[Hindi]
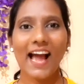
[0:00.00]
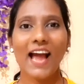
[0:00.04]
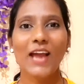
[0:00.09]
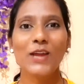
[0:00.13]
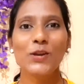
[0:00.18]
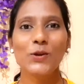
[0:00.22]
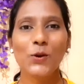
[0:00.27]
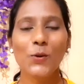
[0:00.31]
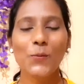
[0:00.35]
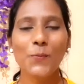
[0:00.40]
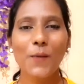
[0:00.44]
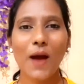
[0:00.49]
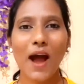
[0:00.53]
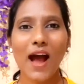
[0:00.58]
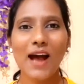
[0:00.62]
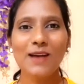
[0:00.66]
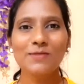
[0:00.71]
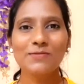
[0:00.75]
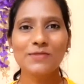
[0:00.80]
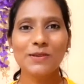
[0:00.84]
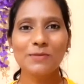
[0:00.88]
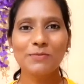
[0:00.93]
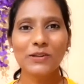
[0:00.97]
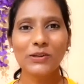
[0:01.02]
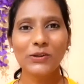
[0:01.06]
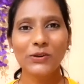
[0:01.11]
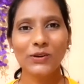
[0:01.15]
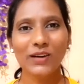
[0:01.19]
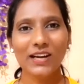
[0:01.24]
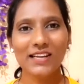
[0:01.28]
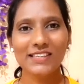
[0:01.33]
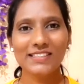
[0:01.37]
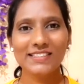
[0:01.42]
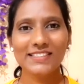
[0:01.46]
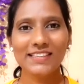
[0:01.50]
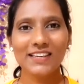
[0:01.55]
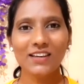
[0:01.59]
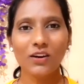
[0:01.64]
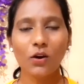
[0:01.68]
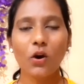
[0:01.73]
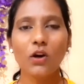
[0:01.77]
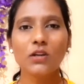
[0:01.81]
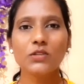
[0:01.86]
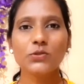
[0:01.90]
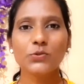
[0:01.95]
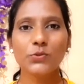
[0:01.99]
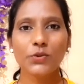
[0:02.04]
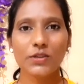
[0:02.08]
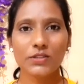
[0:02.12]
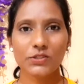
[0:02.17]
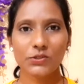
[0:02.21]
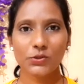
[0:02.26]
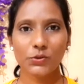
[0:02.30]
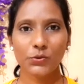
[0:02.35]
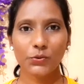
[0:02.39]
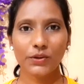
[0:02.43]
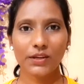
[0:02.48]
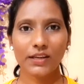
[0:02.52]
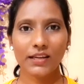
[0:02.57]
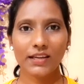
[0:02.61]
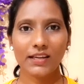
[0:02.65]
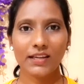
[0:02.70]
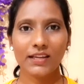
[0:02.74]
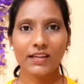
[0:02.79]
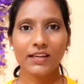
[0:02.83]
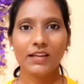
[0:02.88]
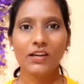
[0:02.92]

आई होप आप सभी लोग अच्छे और स्वस्थ होंगे